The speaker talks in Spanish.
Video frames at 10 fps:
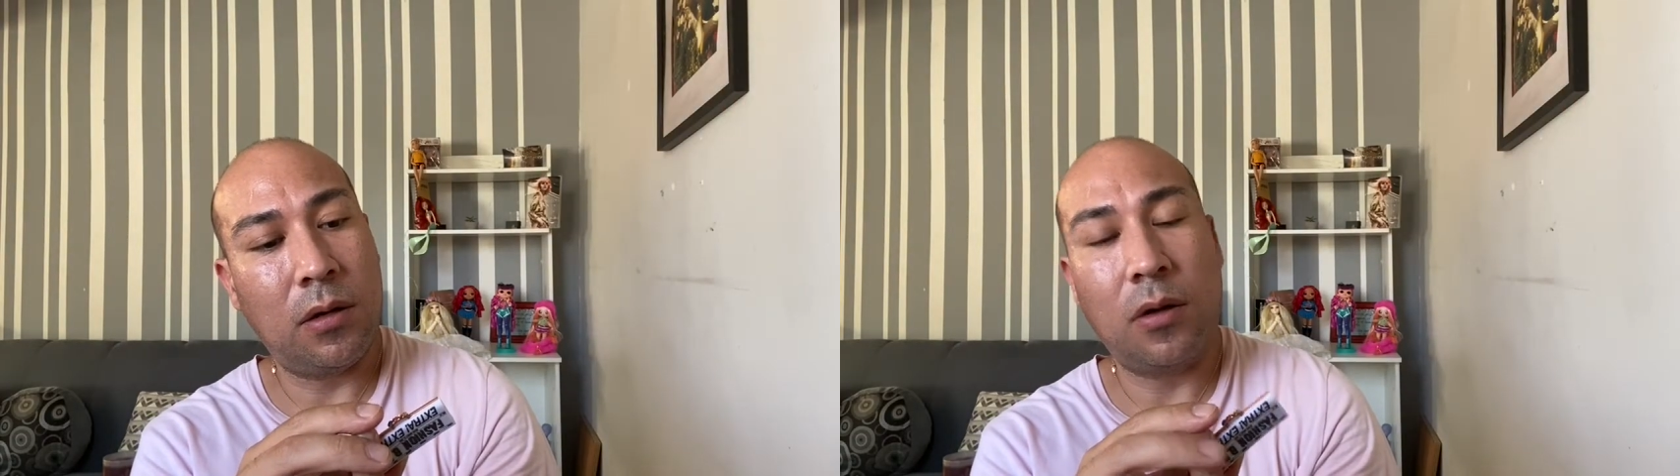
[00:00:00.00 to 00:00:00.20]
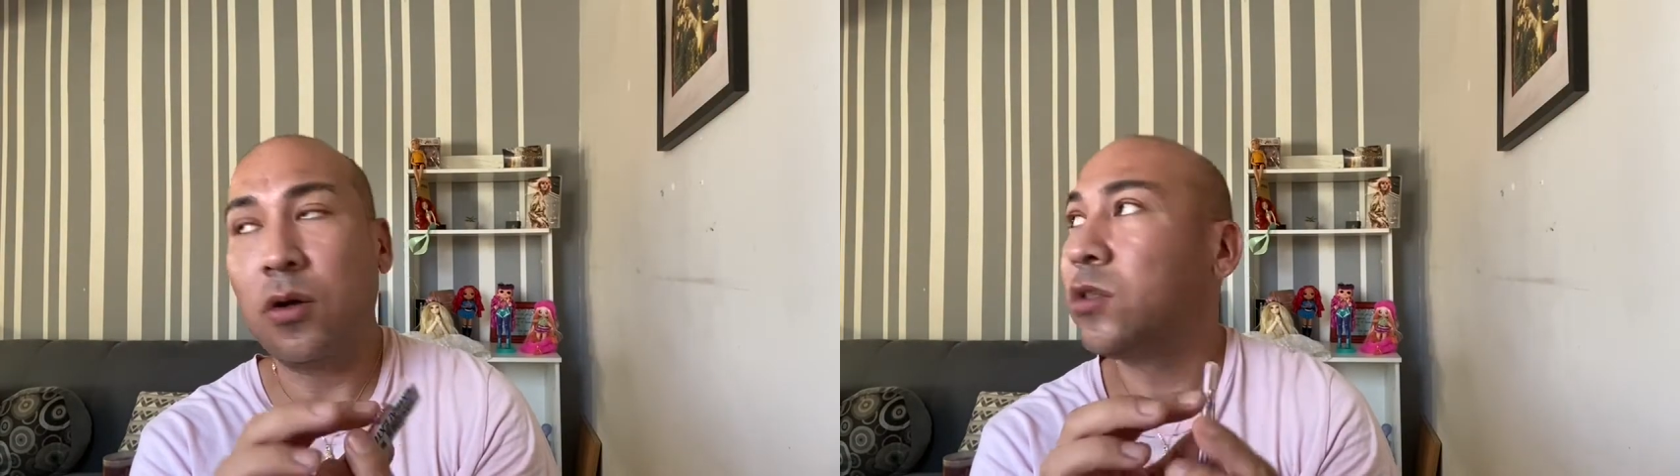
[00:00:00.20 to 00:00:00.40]

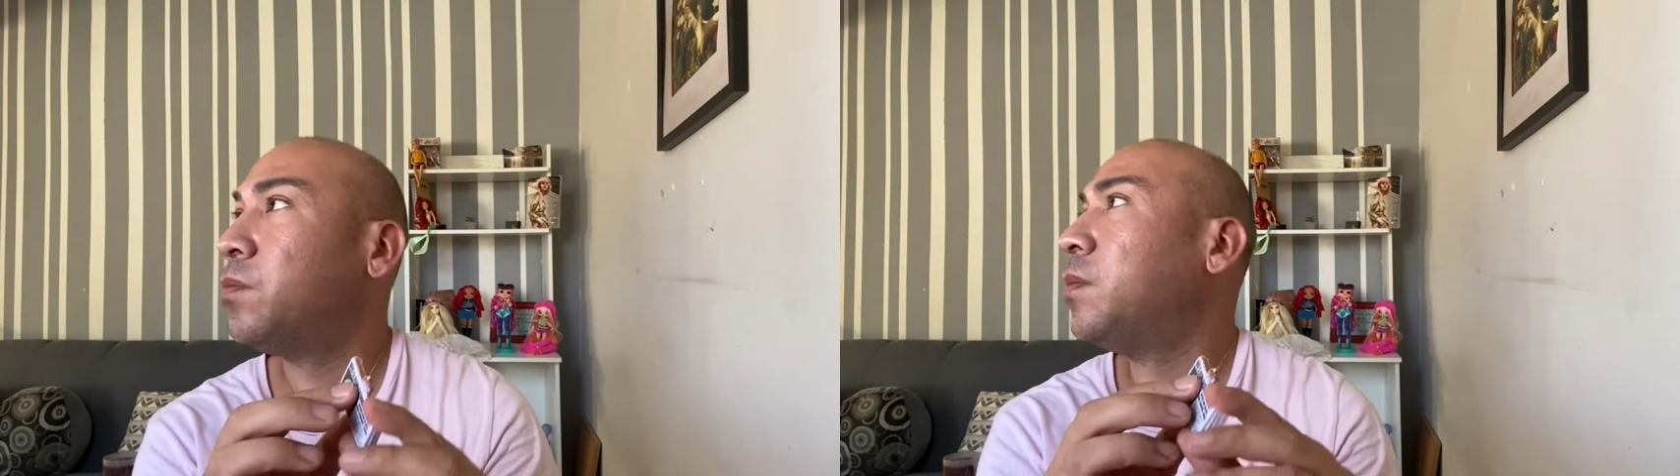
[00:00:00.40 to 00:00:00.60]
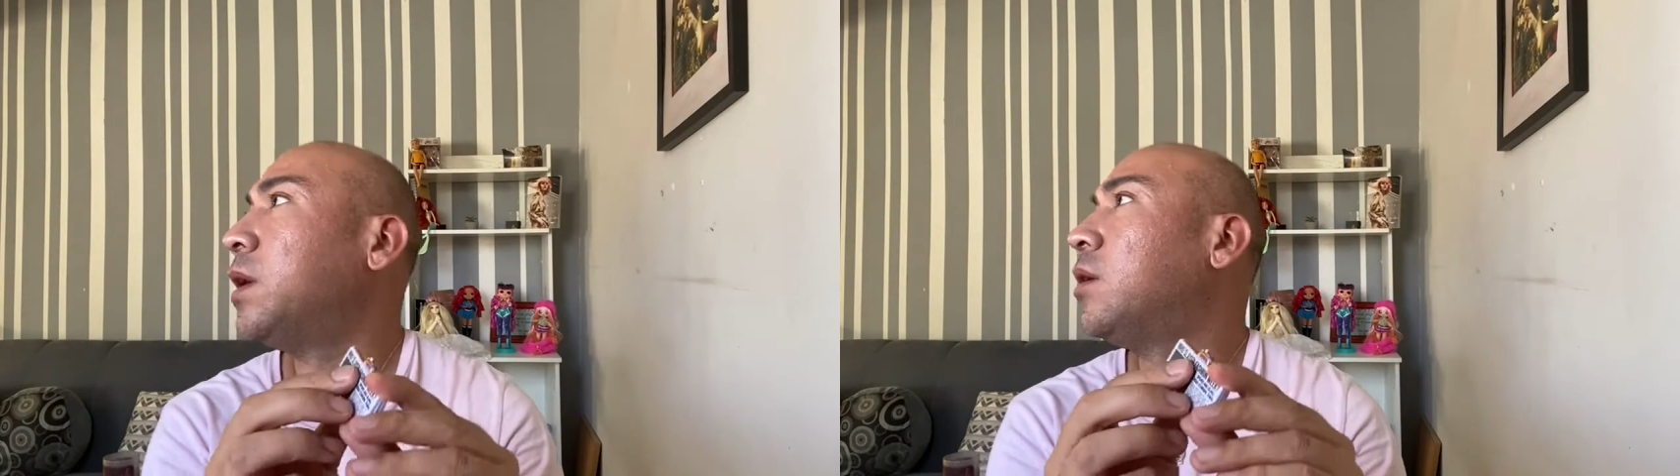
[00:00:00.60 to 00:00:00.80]

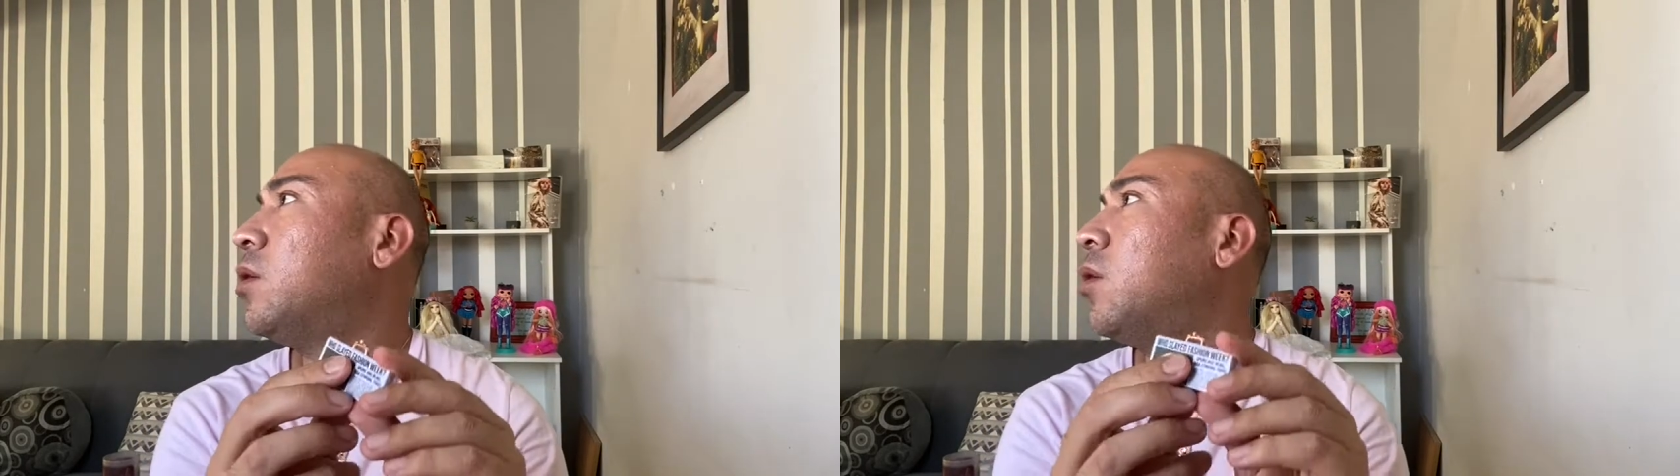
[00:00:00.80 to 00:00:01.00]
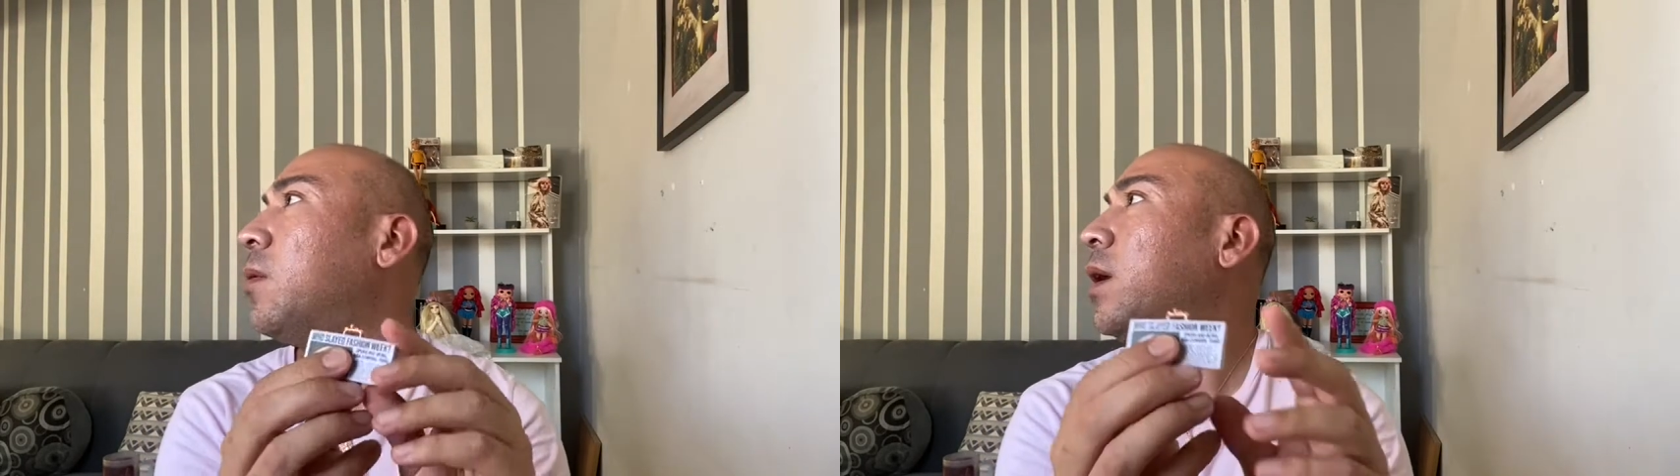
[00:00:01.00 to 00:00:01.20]
Cosmic
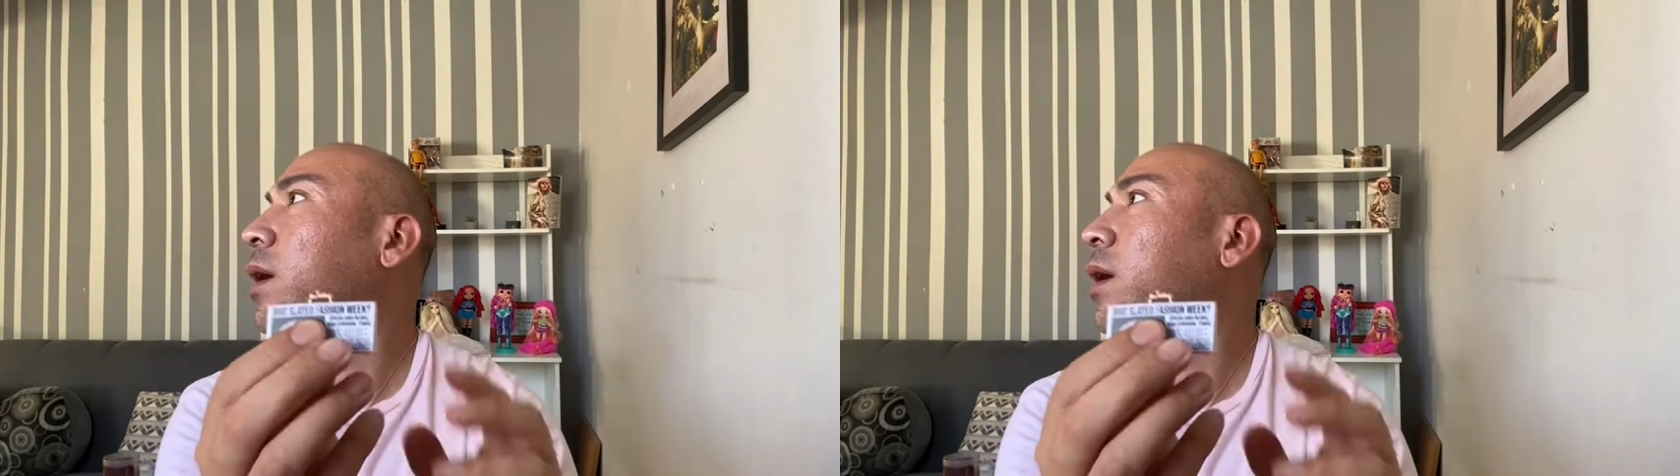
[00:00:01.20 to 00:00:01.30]
Nova,